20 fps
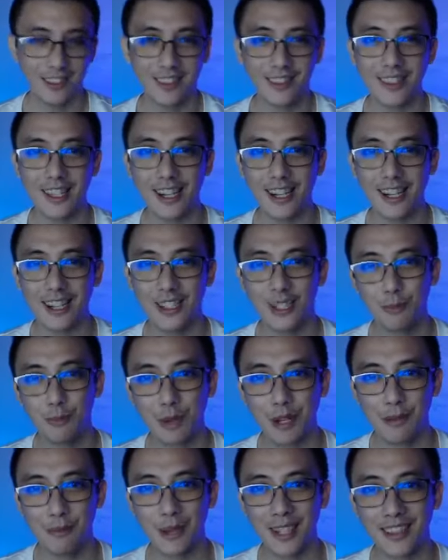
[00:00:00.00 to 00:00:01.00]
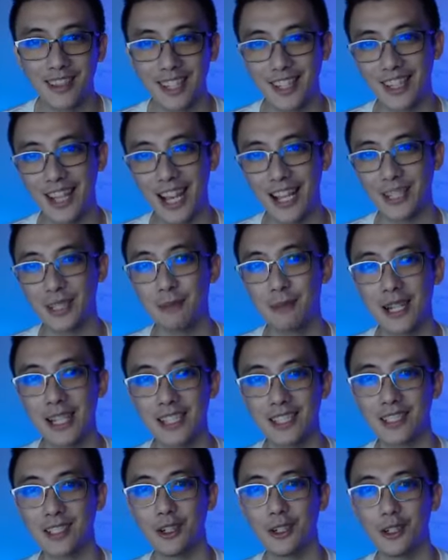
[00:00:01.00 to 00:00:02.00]
the experimented
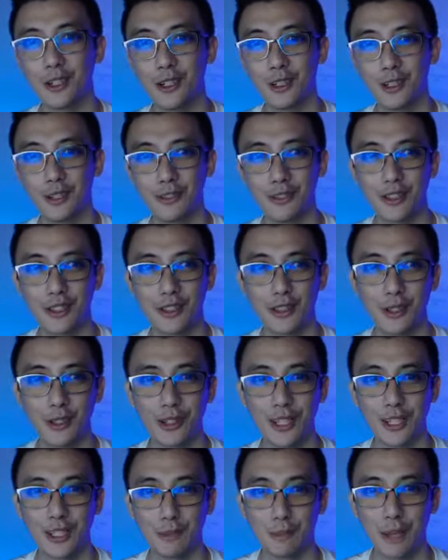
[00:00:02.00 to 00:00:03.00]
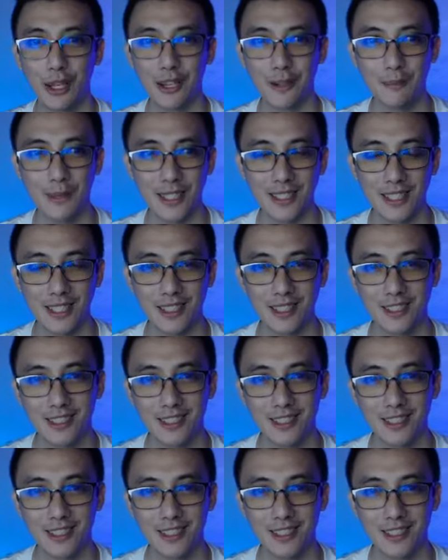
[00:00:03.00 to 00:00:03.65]
animals of the thought experiments